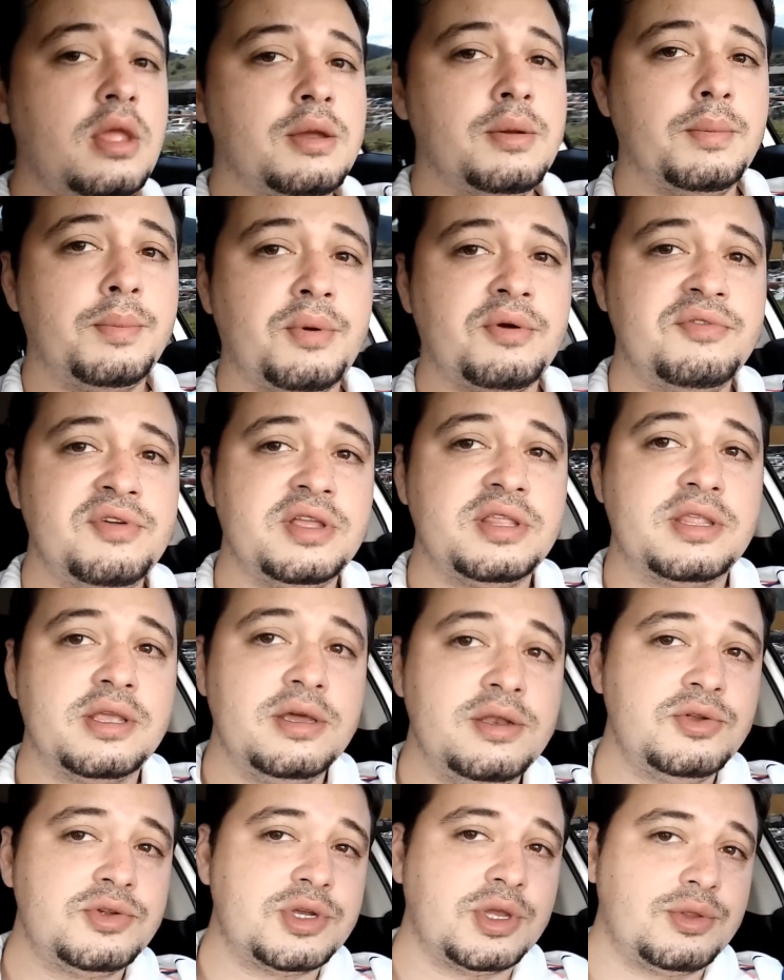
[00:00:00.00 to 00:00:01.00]

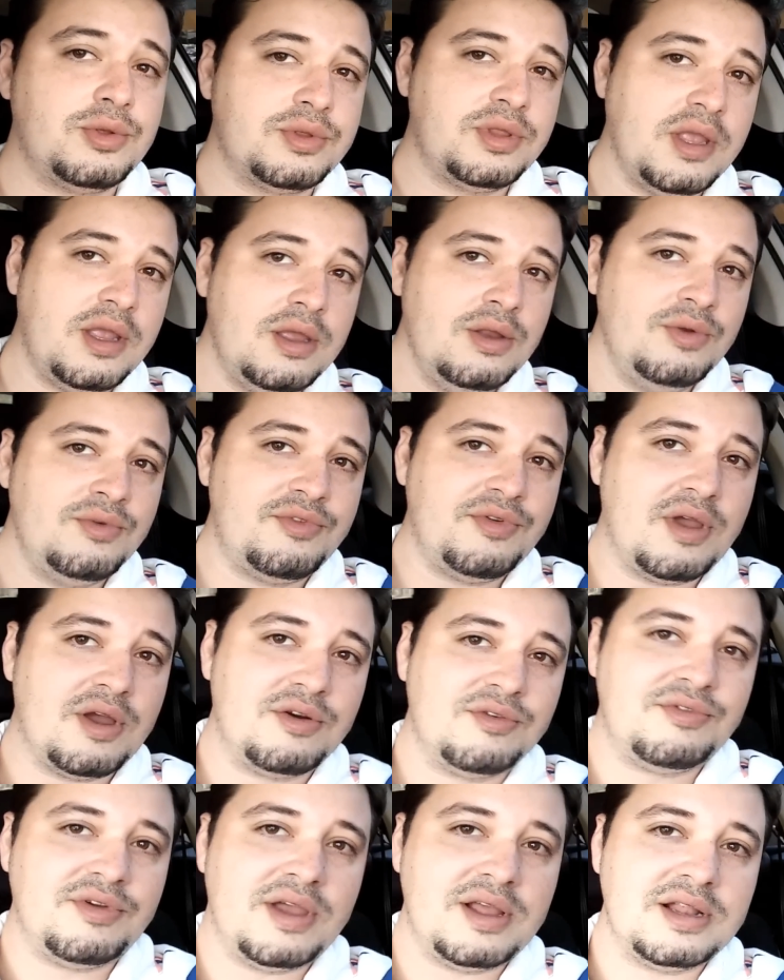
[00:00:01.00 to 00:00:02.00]
aproveitando, já tô até aqui no
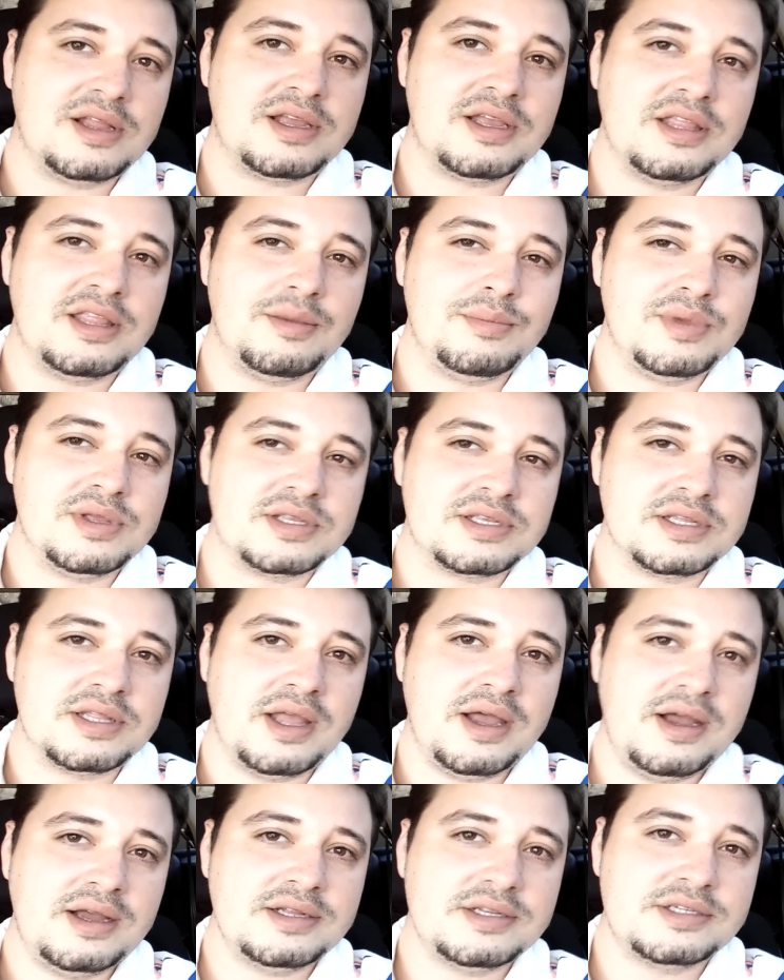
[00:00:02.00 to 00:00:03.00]
ferro velho aqui da minha
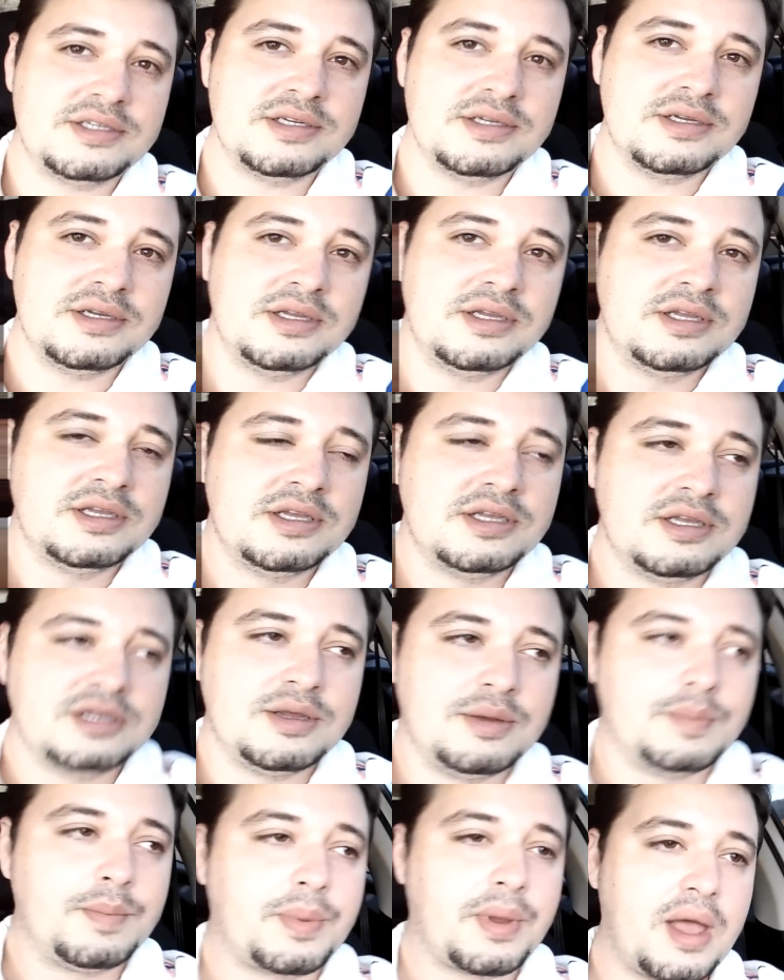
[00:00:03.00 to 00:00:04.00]
cidade,
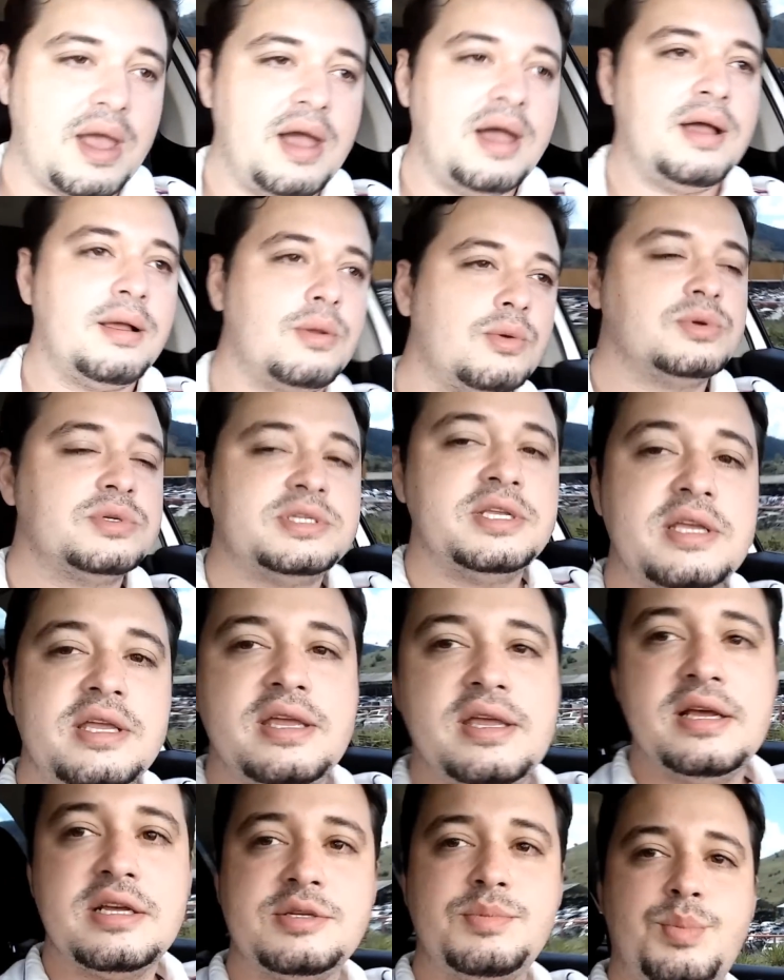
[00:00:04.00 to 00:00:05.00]
para
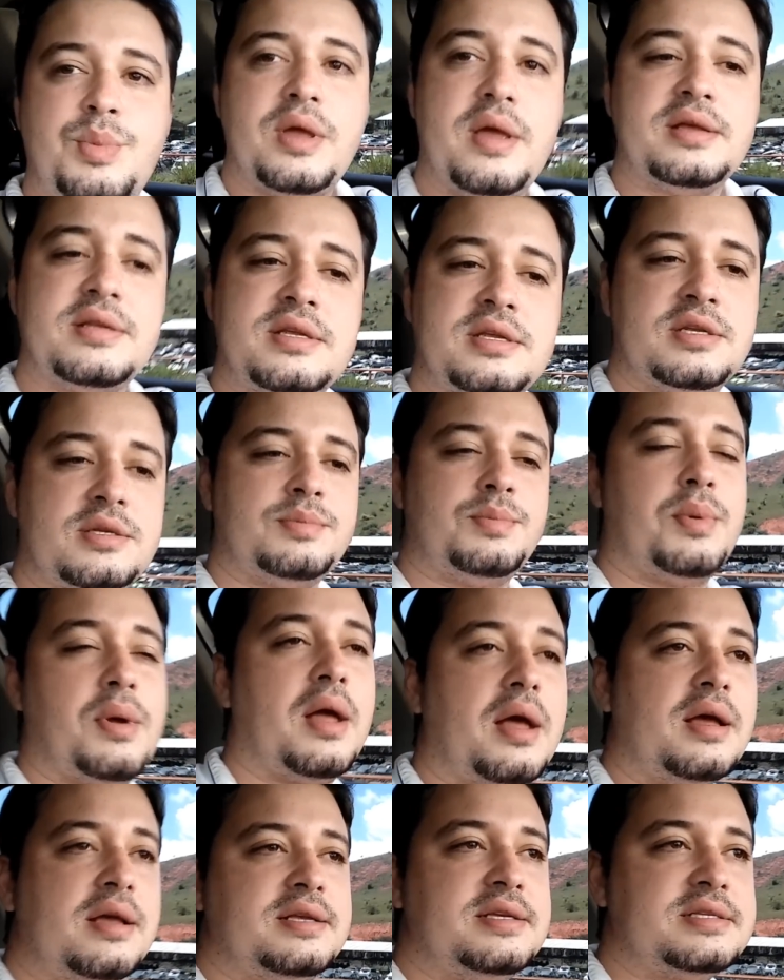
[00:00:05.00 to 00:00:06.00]
conseguir as peças
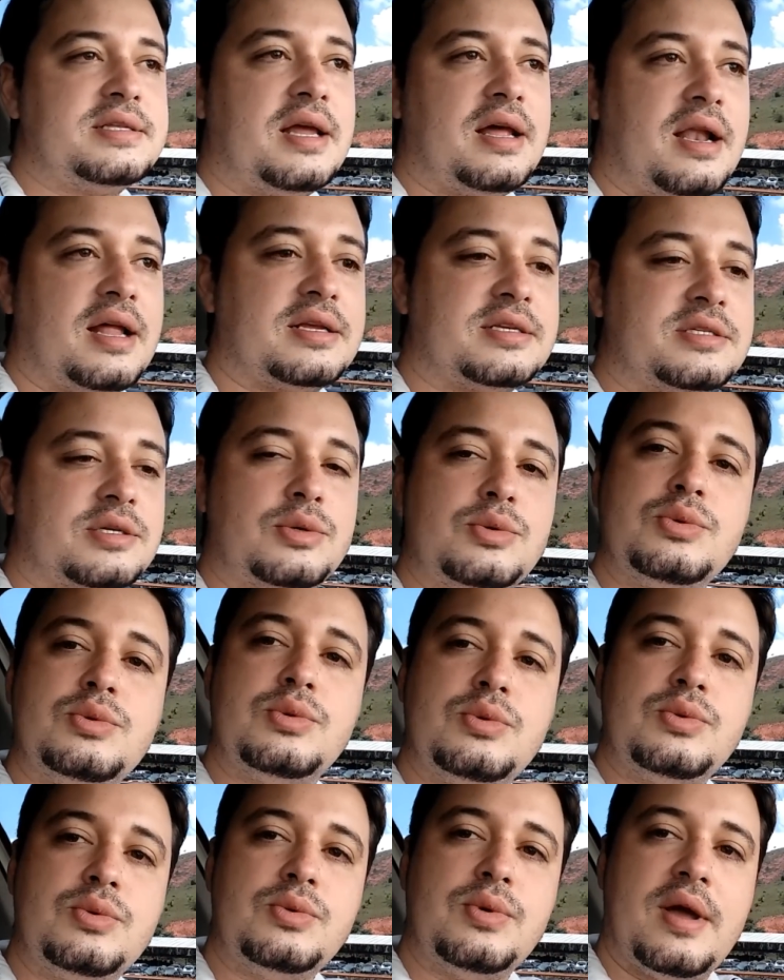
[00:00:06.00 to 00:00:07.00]
para instalação
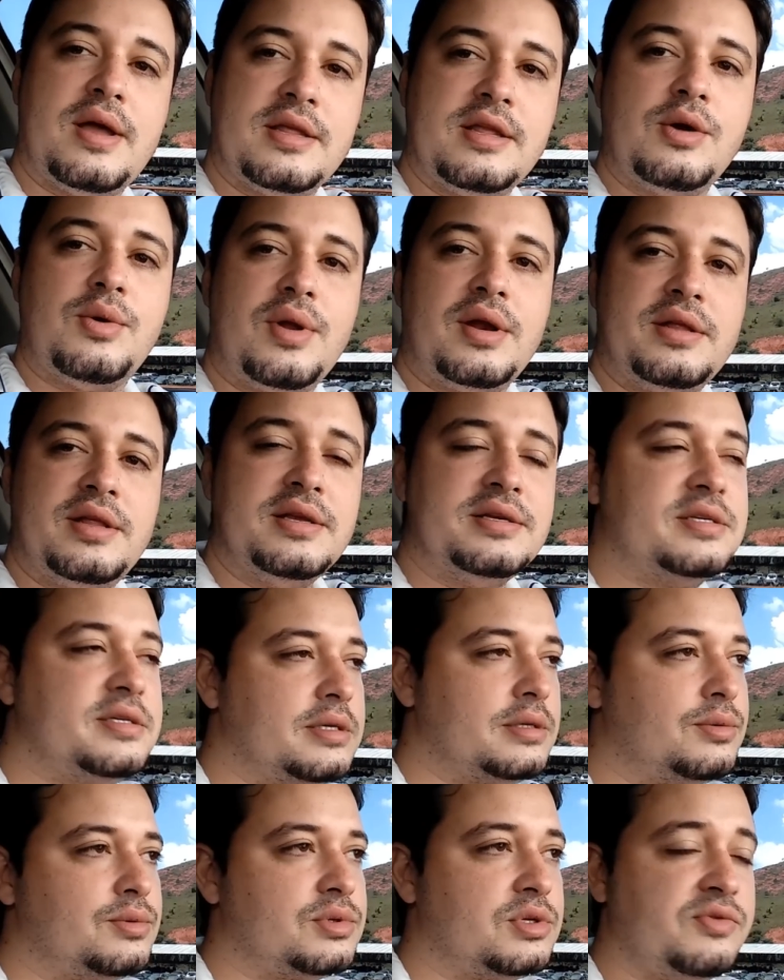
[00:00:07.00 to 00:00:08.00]
do
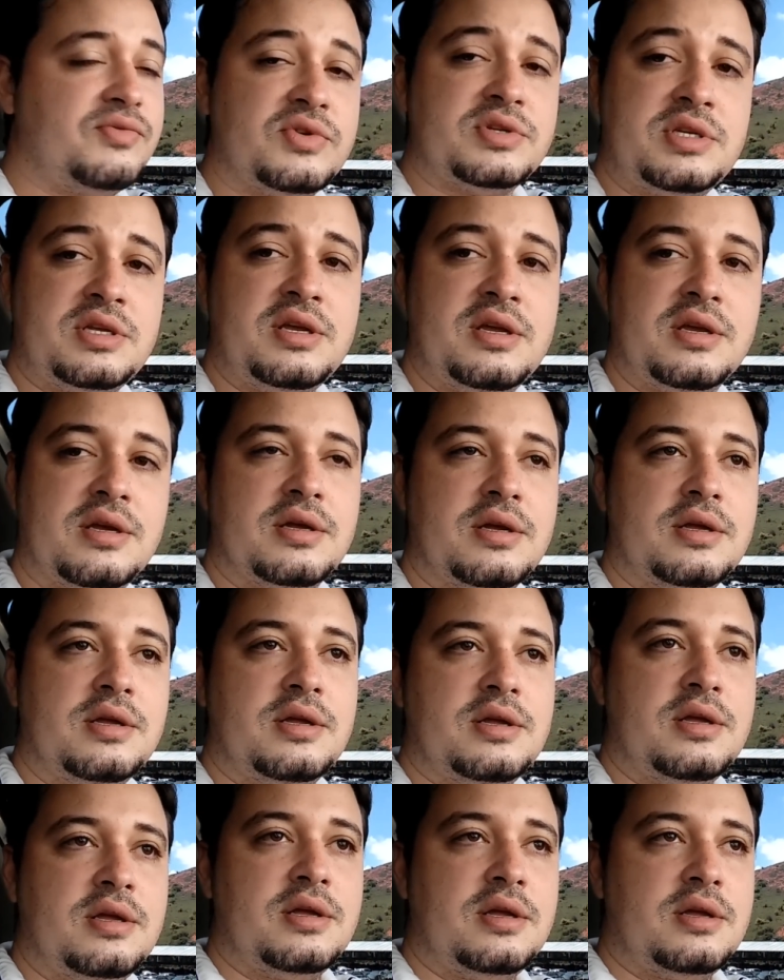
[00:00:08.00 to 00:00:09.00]
RD45. Se você
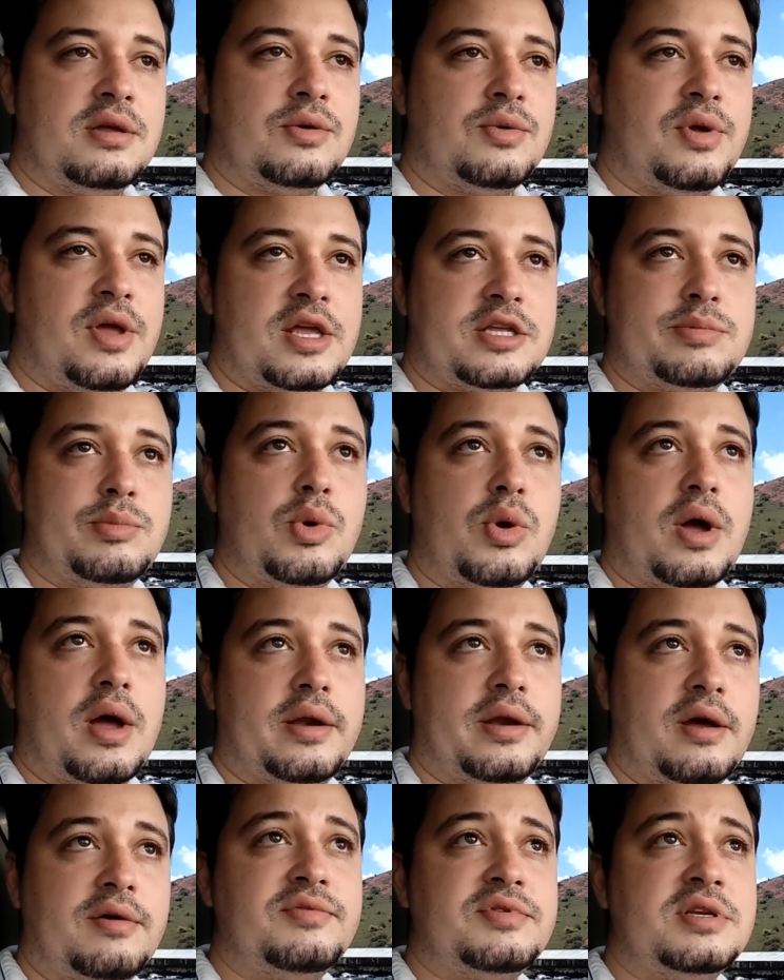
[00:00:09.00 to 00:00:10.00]
conhece meu
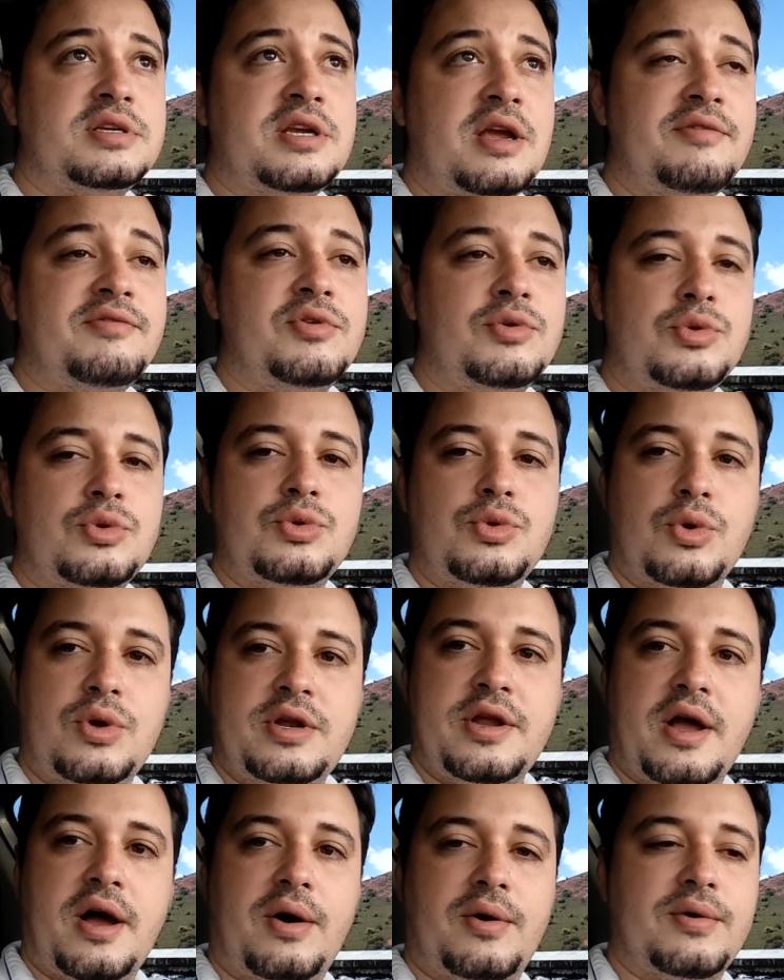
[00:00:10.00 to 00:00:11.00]
canal, você já viu o
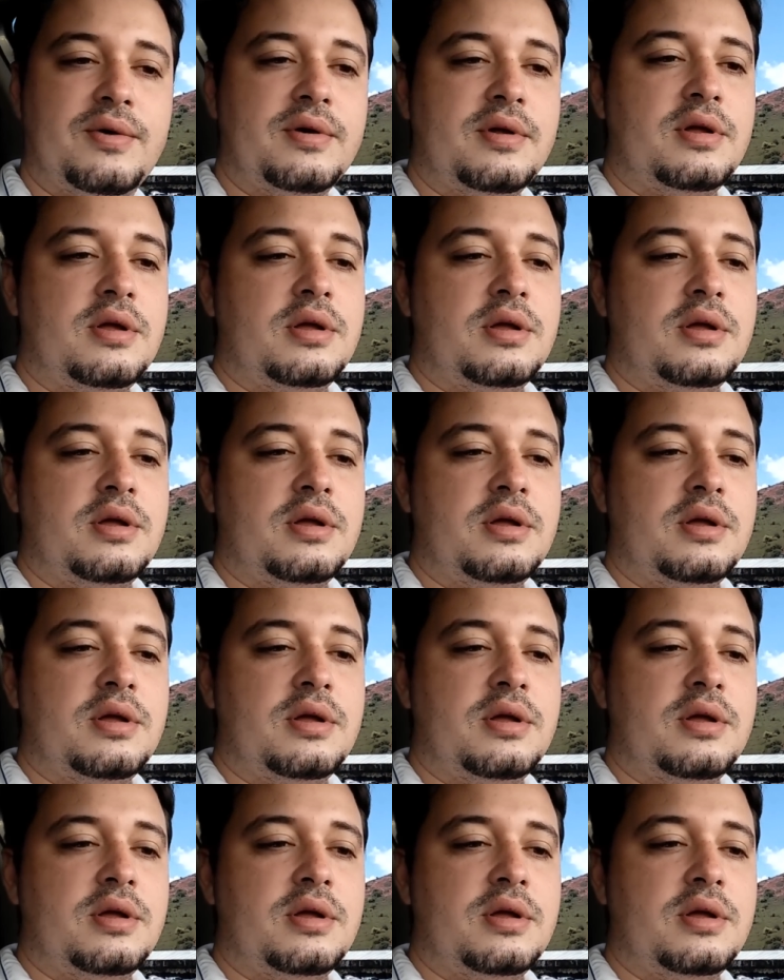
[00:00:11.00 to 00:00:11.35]
tutorial.